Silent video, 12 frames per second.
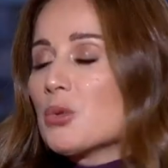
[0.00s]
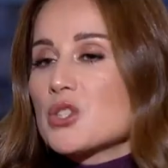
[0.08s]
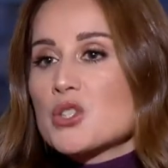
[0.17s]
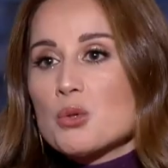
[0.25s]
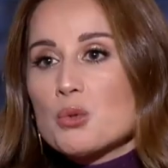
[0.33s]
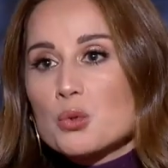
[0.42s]

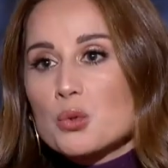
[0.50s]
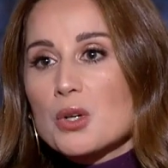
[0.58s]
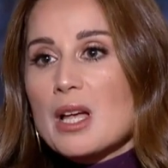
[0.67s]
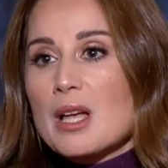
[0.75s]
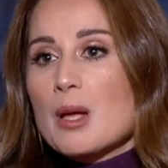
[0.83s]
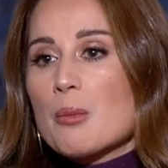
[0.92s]
يذلوه
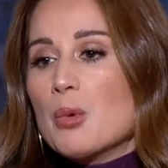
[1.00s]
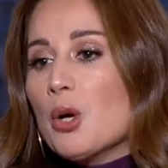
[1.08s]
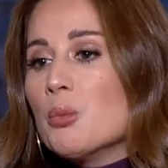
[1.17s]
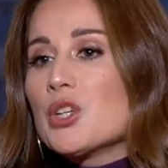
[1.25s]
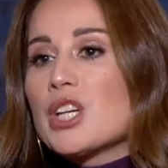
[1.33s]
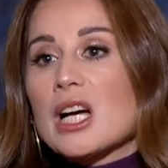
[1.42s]

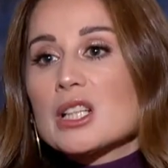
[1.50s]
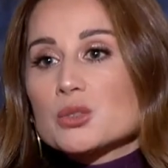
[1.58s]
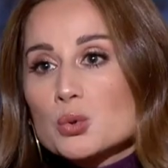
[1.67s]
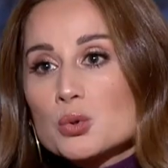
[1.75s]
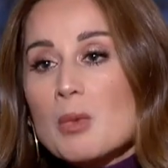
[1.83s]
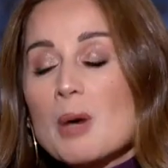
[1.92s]
بحبوا
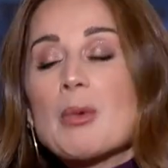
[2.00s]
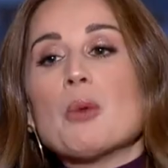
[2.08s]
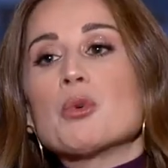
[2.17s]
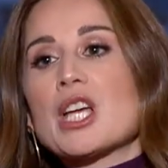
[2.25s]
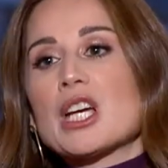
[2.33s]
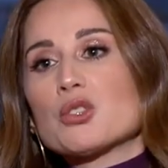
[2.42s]
يعطوه ما
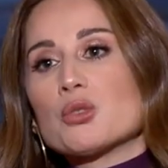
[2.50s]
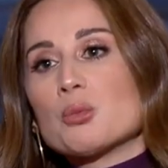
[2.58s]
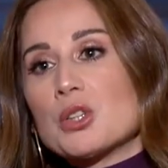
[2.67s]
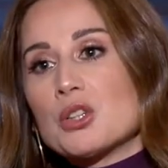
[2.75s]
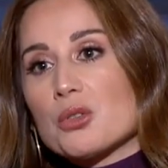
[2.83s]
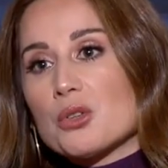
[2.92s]
بحبوا ياخذوا
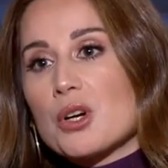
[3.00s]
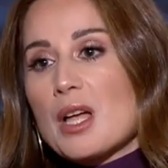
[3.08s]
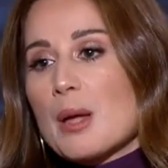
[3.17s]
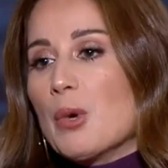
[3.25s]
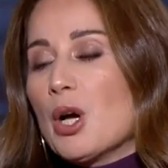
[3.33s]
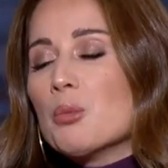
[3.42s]
منه
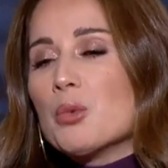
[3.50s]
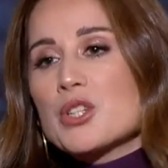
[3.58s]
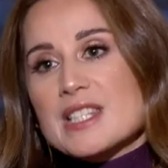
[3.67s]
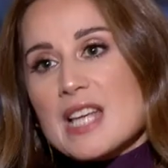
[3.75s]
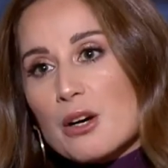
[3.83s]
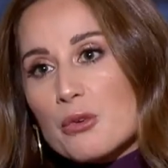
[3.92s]
بحبوا
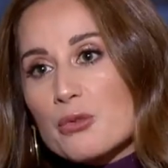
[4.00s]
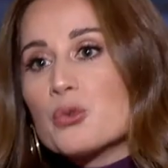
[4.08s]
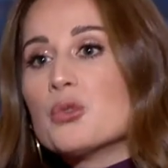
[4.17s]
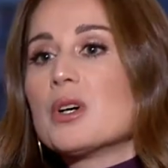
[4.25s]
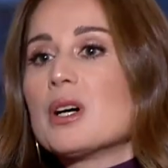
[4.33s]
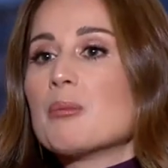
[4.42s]

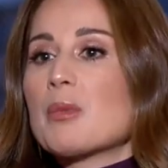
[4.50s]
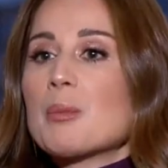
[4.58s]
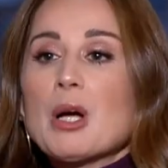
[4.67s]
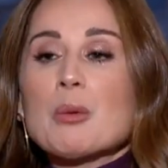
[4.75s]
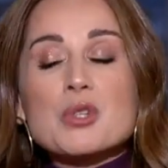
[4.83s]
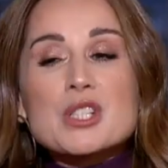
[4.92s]
يسقفوه ما
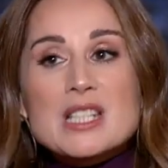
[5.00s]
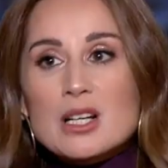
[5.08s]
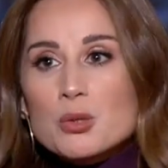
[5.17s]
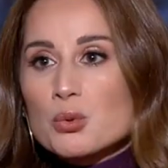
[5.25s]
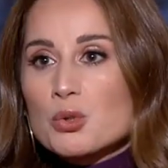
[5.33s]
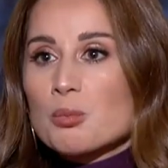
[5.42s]
بحبوا
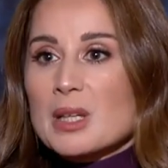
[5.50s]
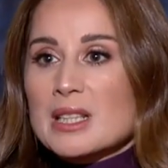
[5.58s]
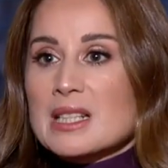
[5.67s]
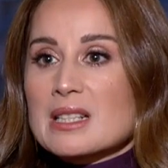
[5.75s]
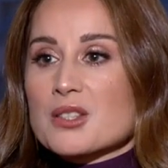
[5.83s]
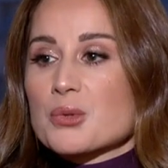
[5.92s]
يسكروا له
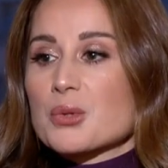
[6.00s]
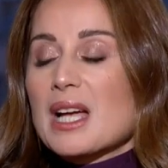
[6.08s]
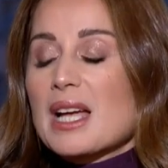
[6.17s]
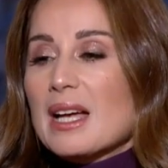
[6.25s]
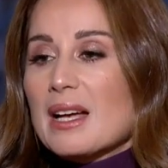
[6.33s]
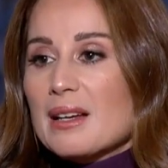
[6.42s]
مدارسه
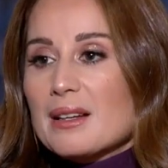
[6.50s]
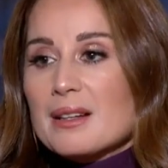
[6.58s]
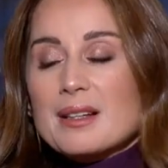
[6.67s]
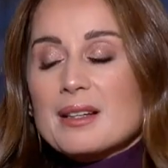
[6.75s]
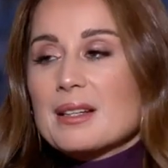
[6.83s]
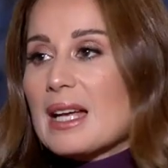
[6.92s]

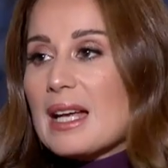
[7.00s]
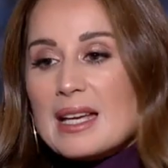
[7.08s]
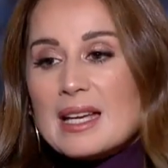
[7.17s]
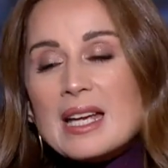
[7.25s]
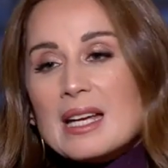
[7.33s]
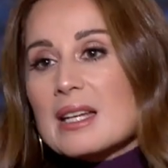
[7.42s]

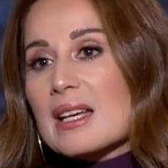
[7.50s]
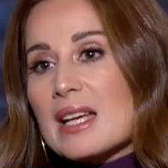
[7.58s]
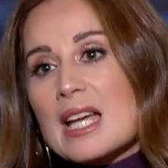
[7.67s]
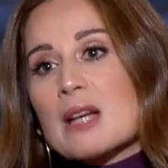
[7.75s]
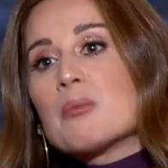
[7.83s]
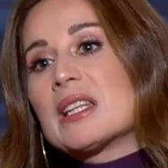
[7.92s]
هيك
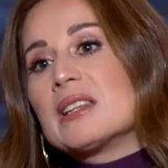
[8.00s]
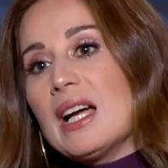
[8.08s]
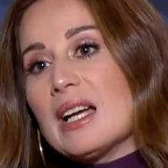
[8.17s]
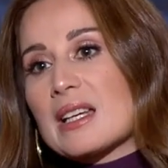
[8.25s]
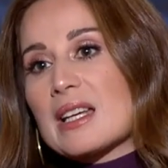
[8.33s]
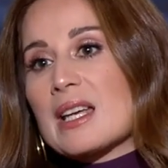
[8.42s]
هيك بدنا
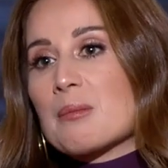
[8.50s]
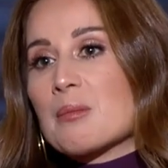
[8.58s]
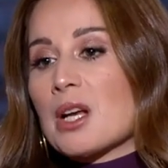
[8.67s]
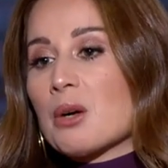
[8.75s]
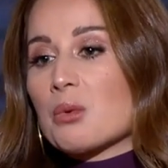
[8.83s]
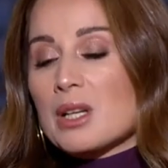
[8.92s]
حكام
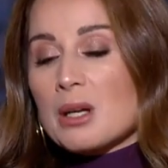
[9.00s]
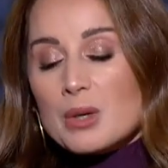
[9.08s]
لو لو